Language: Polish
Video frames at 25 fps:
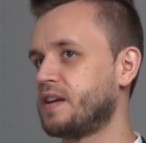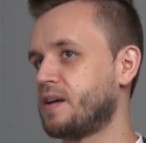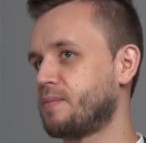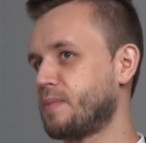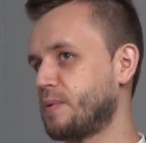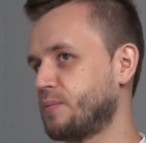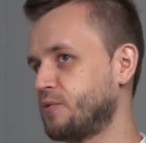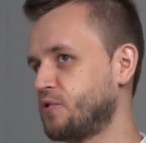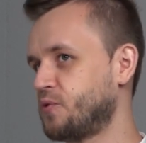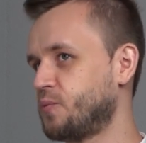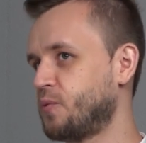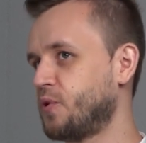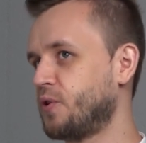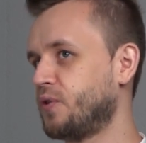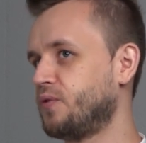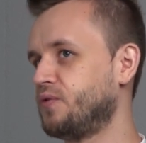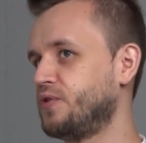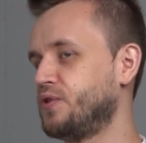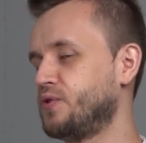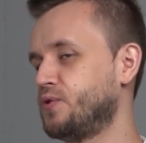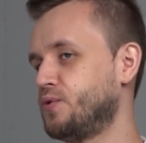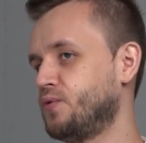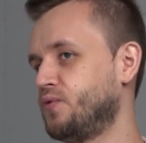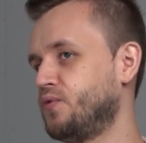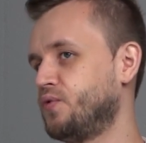ja mam sporo
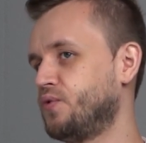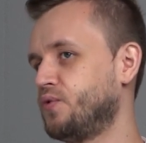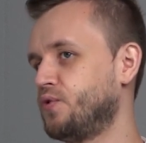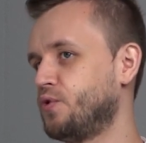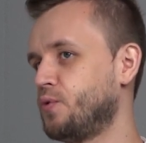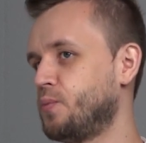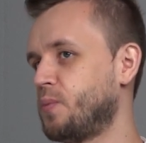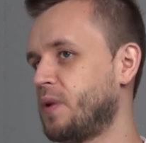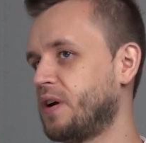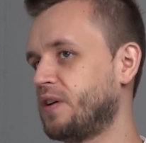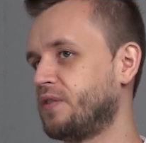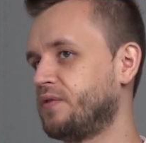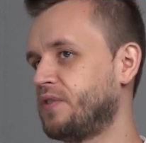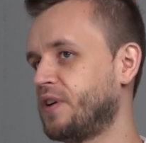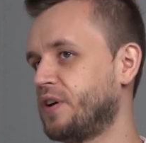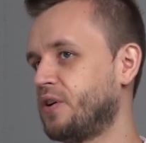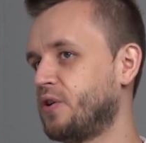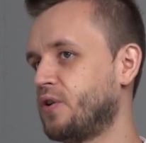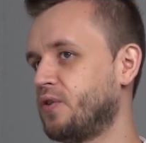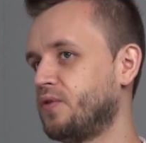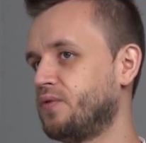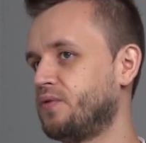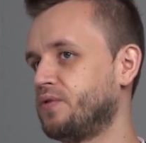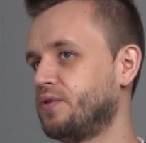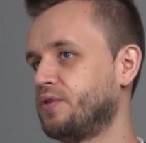widzów w grupach
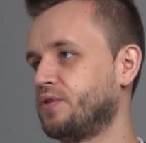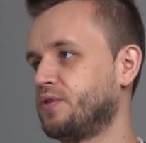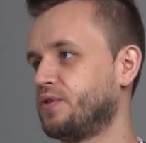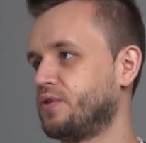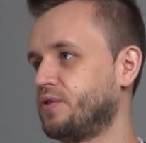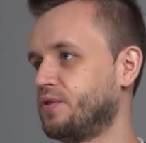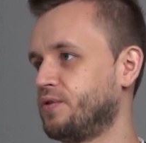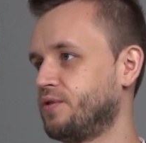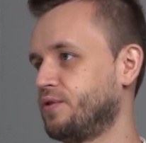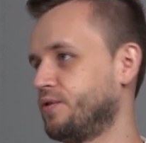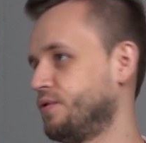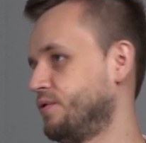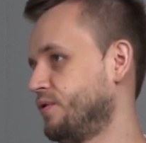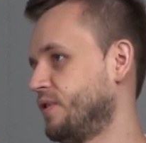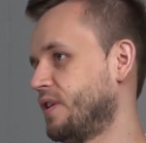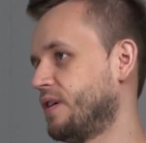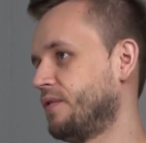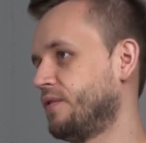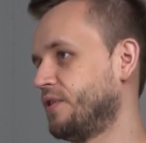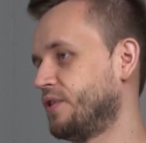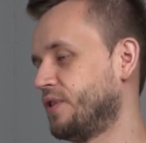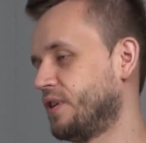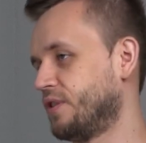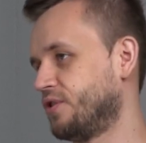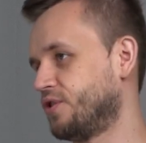wiekowych
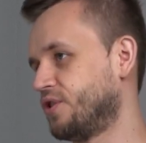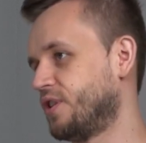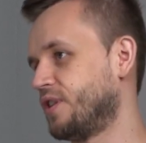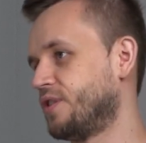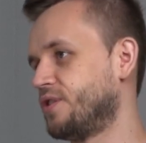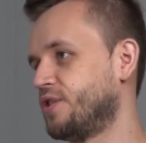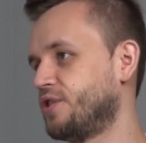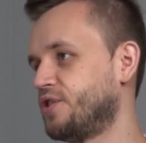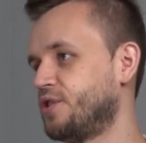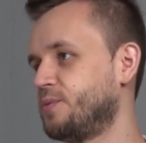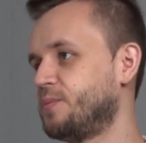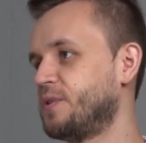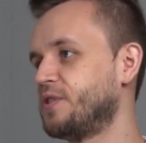nawet 40,